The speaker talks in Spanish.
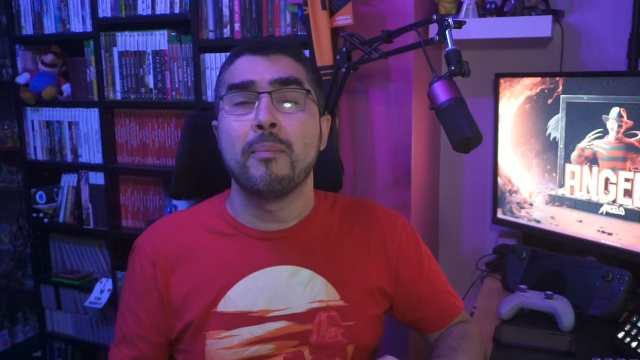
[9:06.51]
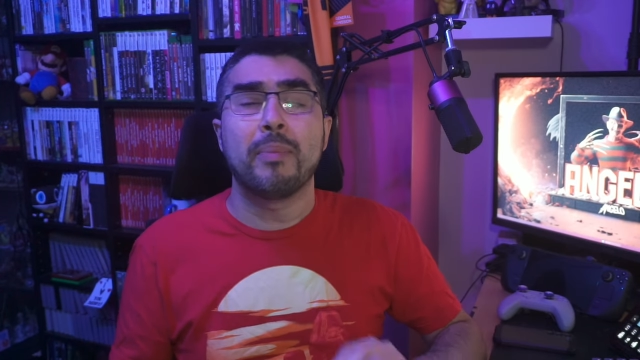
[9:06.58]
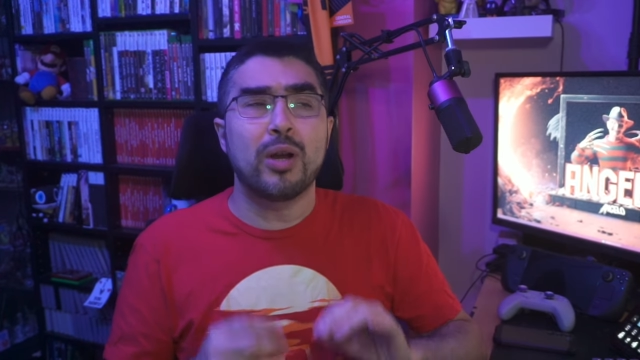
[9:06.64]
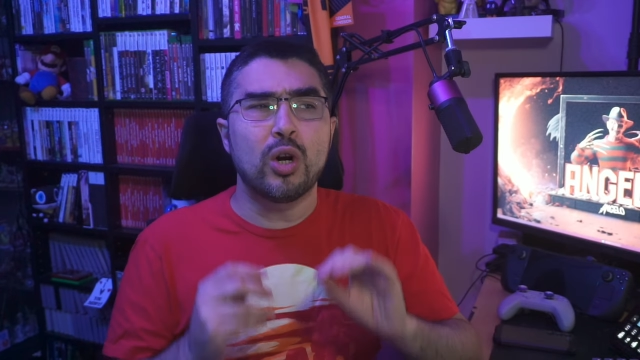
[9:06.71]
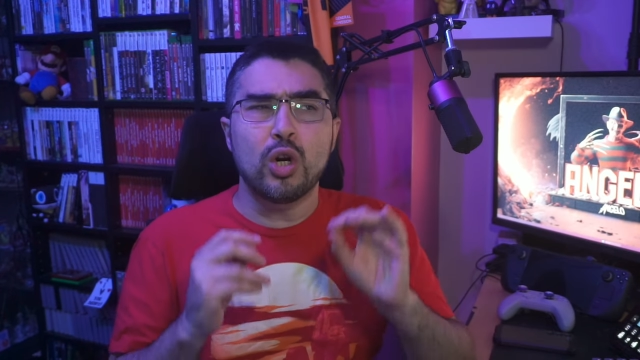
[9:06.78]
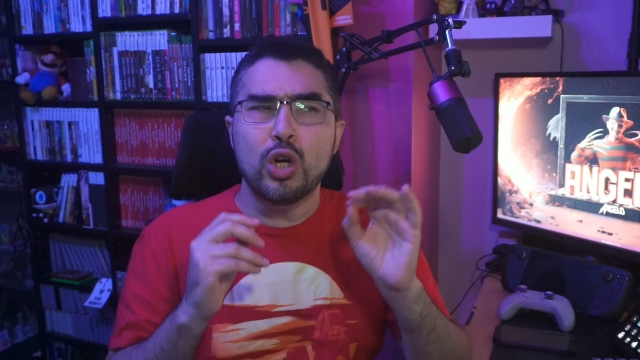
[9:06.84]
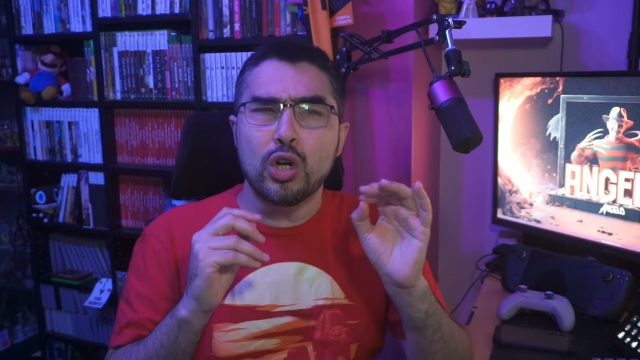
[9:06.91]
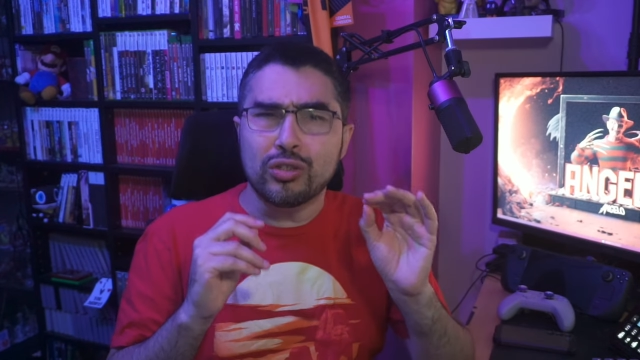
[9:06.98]

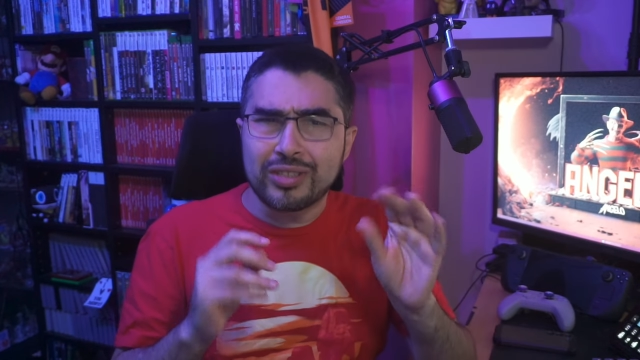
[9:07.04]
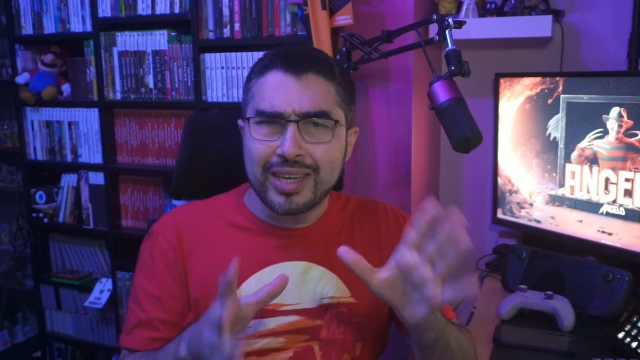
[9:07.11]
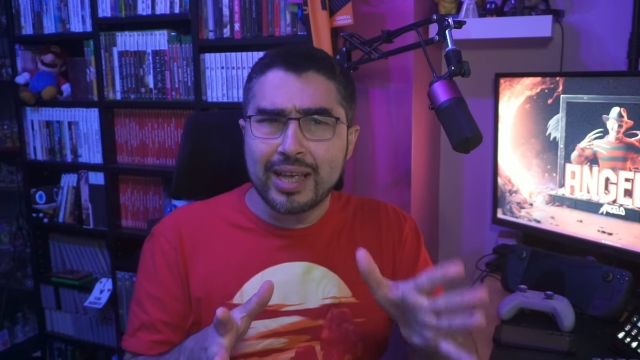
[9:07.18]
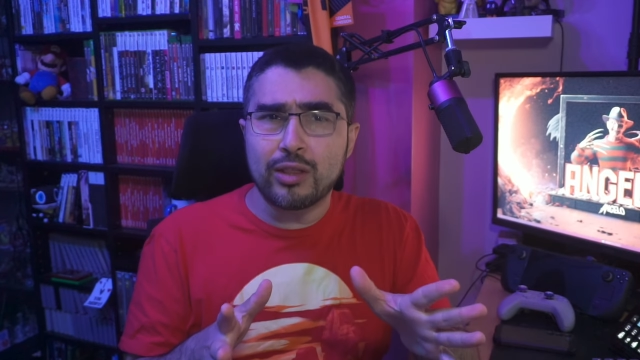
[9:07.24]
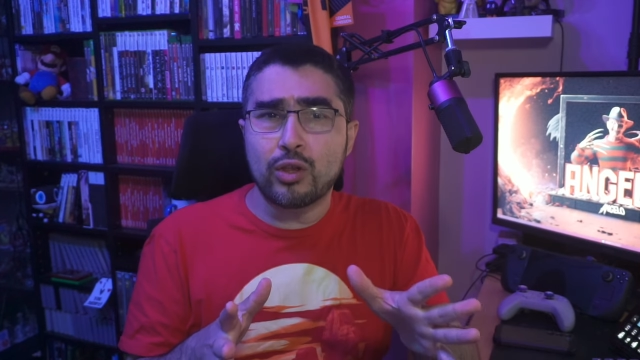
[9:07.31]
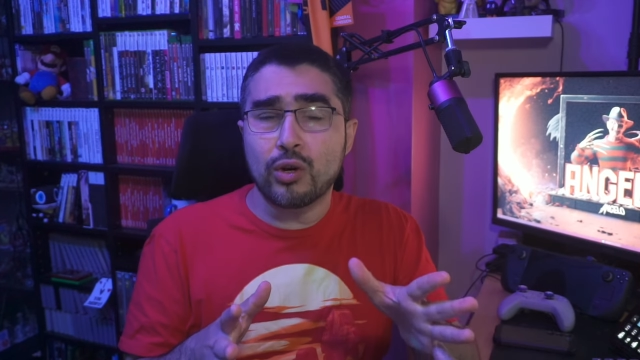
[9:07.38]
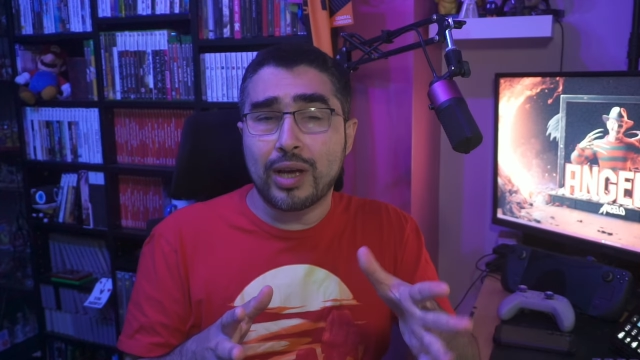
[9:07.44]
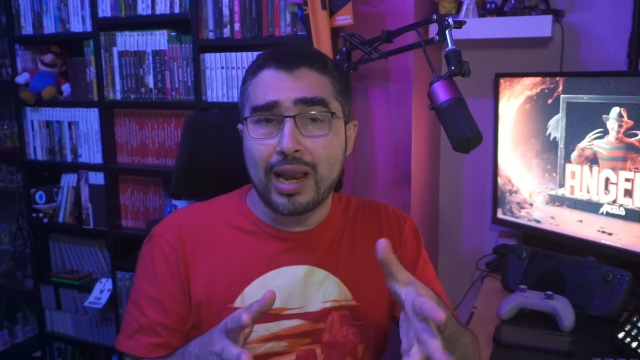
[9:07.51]
pero no
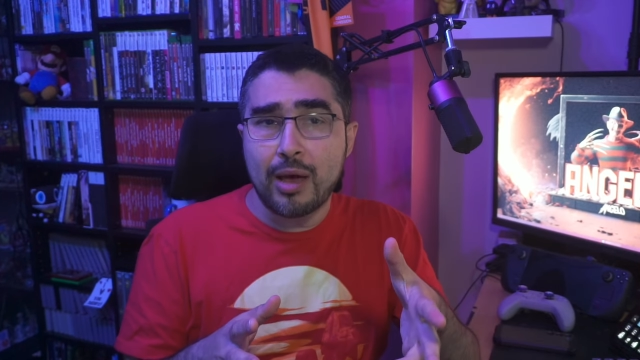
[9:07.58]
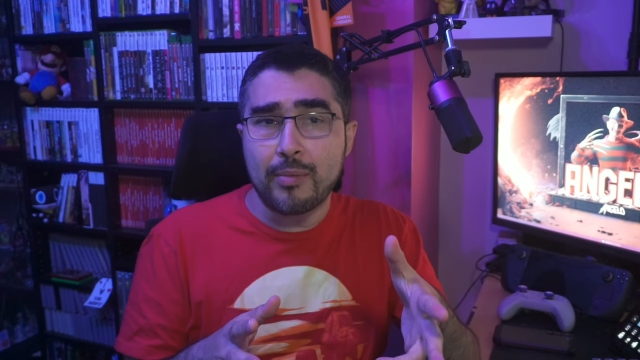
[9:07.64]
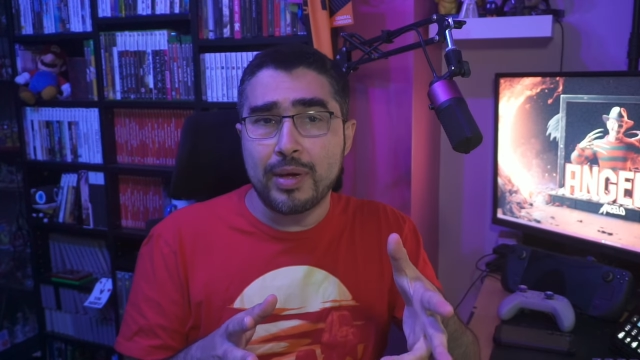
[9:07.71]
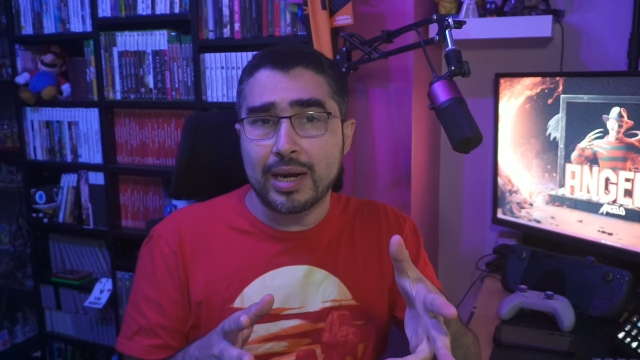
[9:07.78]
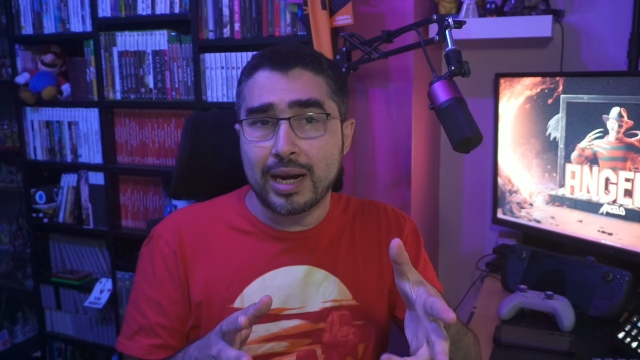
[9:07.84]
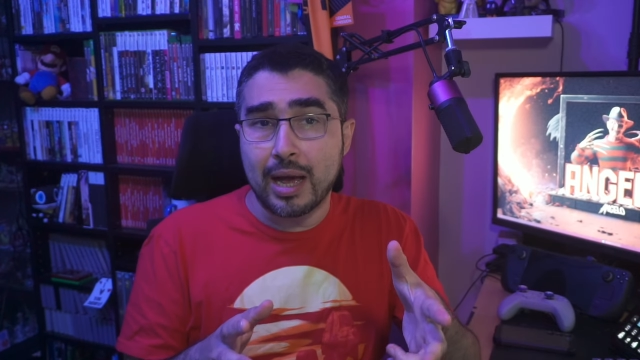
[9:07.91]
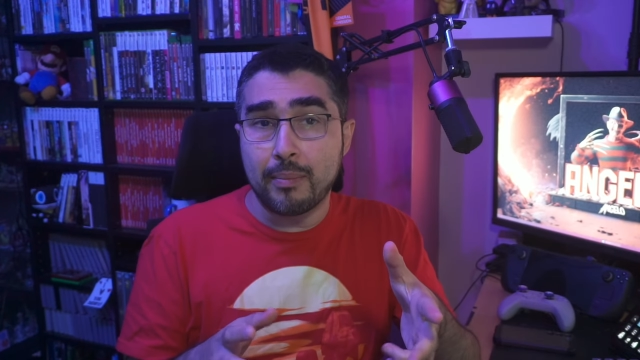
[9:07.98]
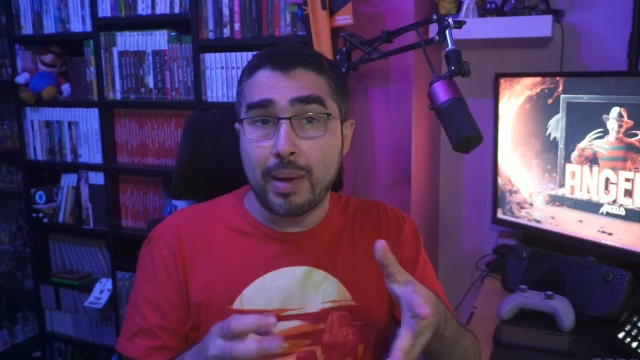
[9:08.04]
siento que la
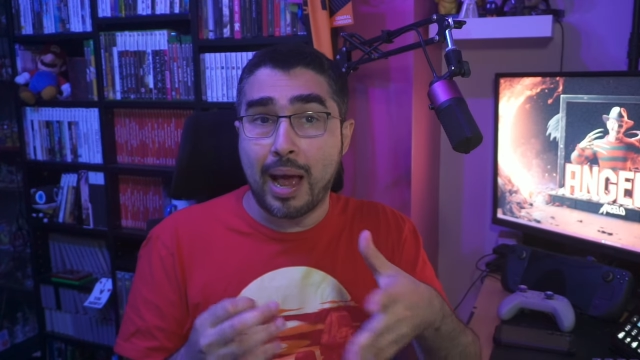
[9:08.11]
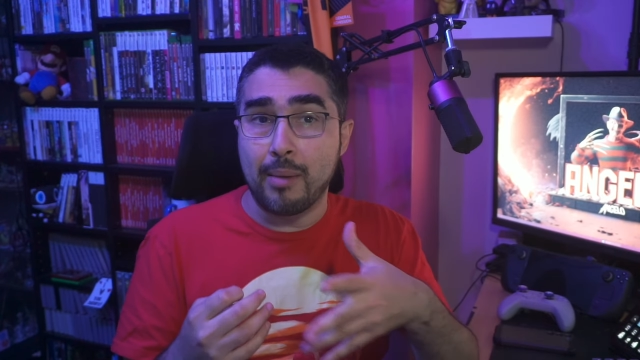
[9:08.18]
VRAM,